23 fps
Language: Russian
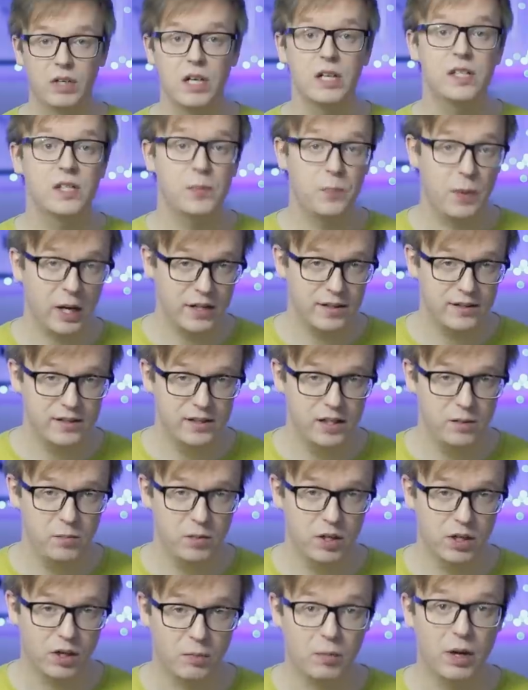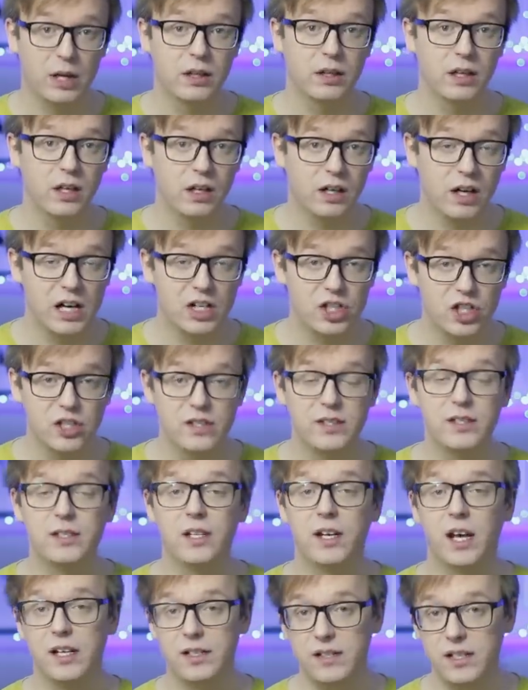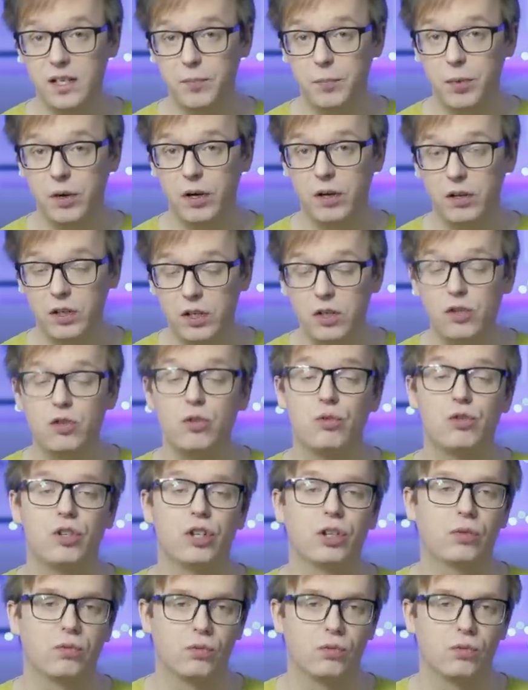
Экспансии мира манной каши, стереотипах и чужих